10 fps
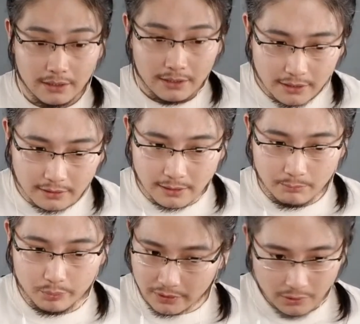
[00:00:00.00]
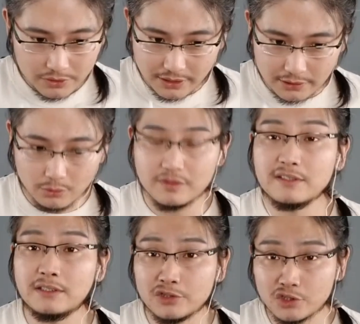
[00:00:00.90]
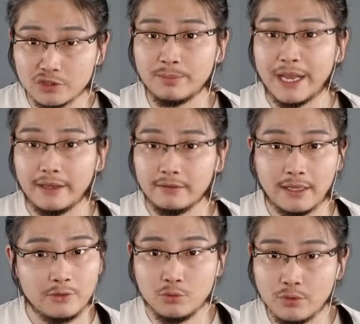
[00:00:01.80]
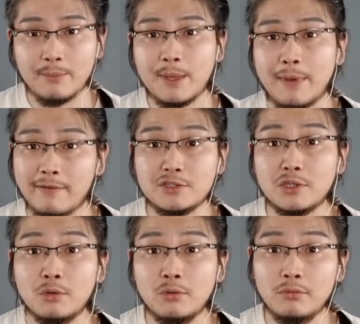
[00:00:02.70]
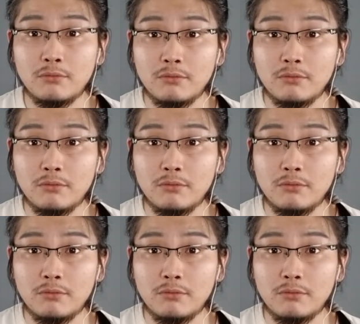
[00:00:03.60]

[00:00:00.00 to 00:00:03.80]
一个人不能够接受自己的失败，他永远没办法成功。